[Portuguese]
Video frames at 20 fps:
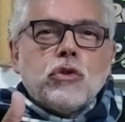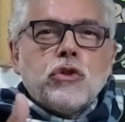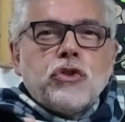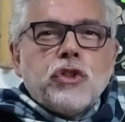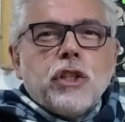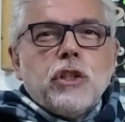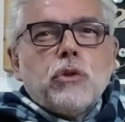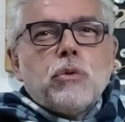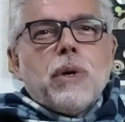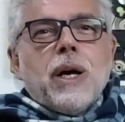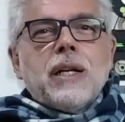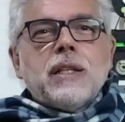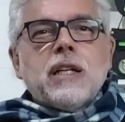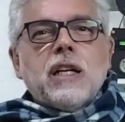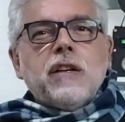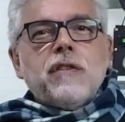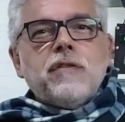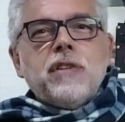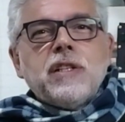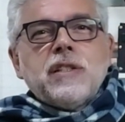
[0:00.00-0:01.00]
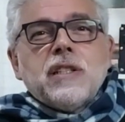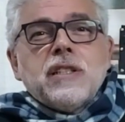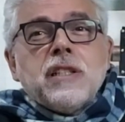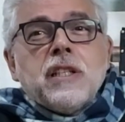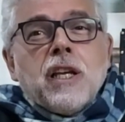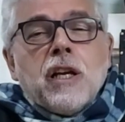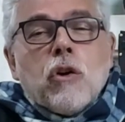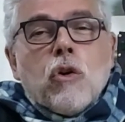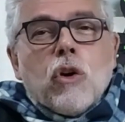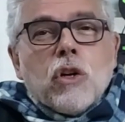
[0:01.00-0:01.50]
conceituada revista
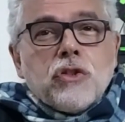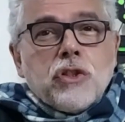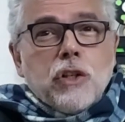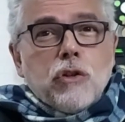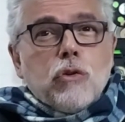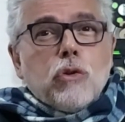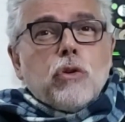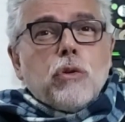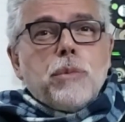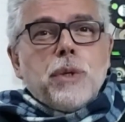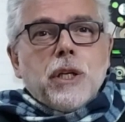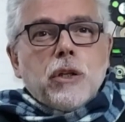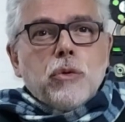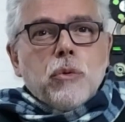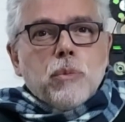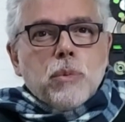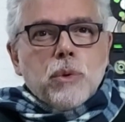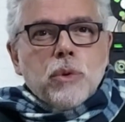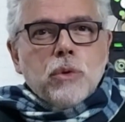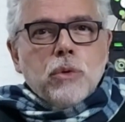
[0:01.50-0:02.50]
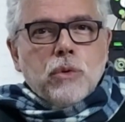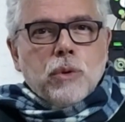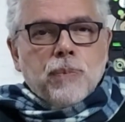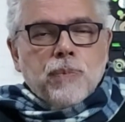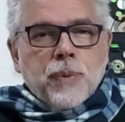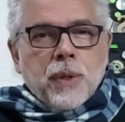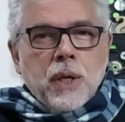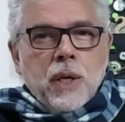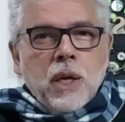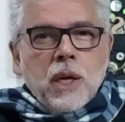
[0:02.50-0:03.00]
de negócios e economia do mundo.
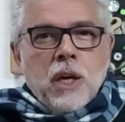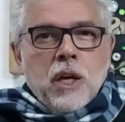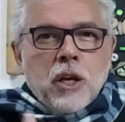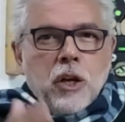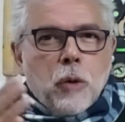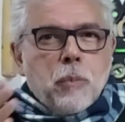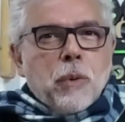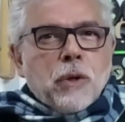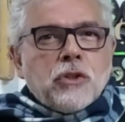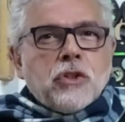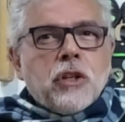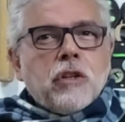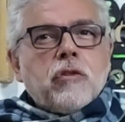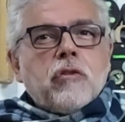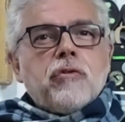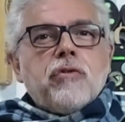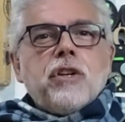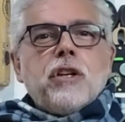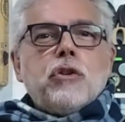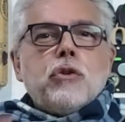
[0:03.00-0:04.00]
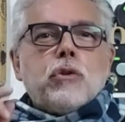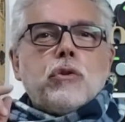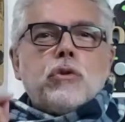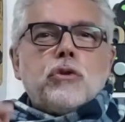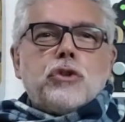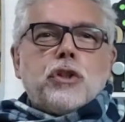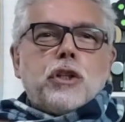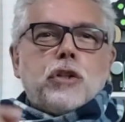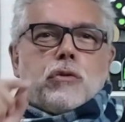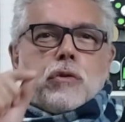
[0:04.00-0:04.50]
Eu postei um vídeo com
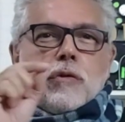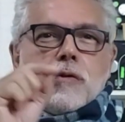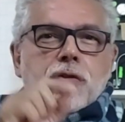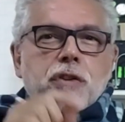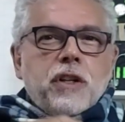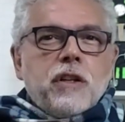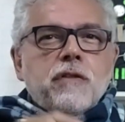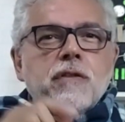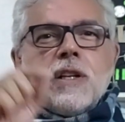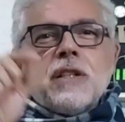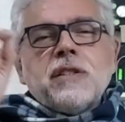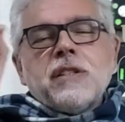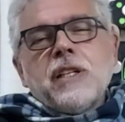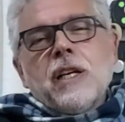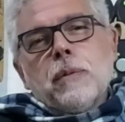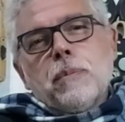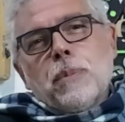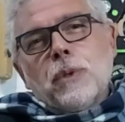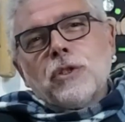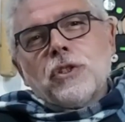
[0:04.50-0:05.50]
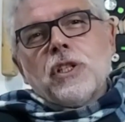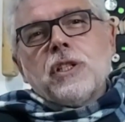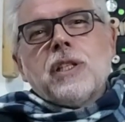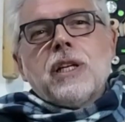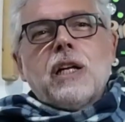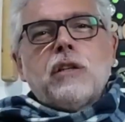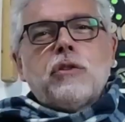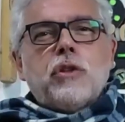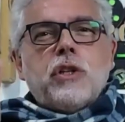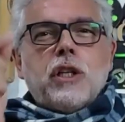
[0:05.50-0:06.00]
o título Viva sem
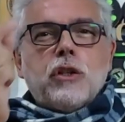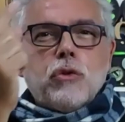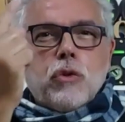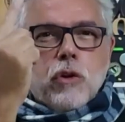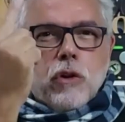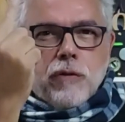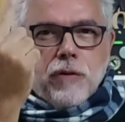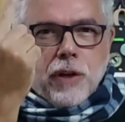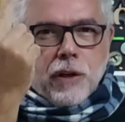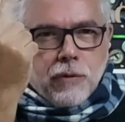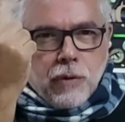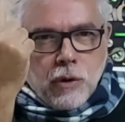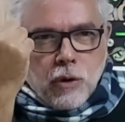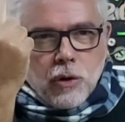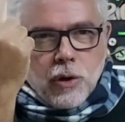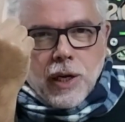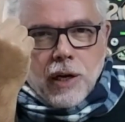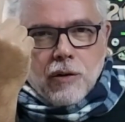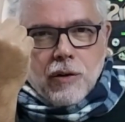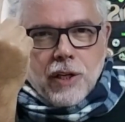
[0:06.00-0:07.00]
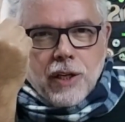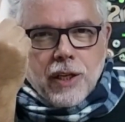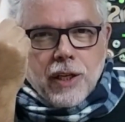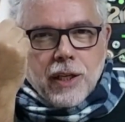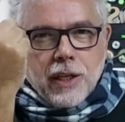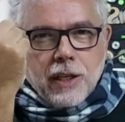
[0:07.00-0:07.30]
aposentadoria do governo. Eu vou colocar o link